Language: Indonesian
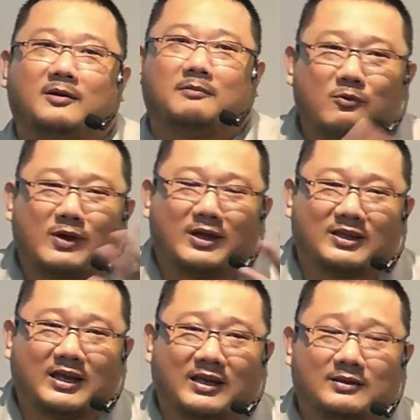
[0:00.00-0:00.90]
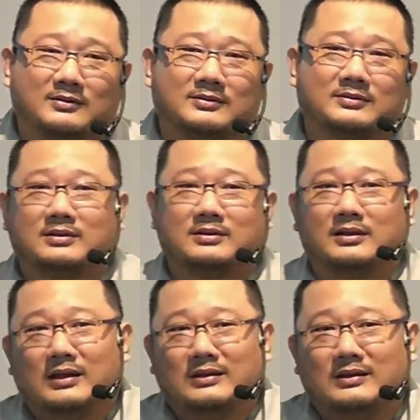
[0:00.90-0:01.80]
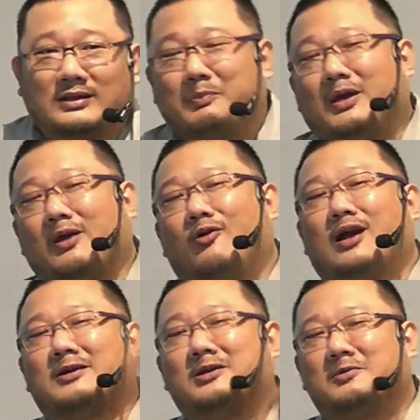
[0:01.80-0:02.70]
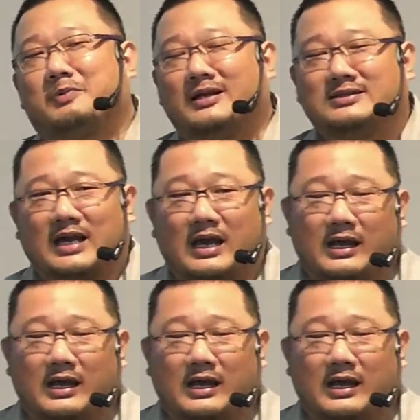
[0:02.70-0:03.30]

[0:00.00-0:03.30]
Menguatkan. Tetapi kalau nggak ada yang dibaca,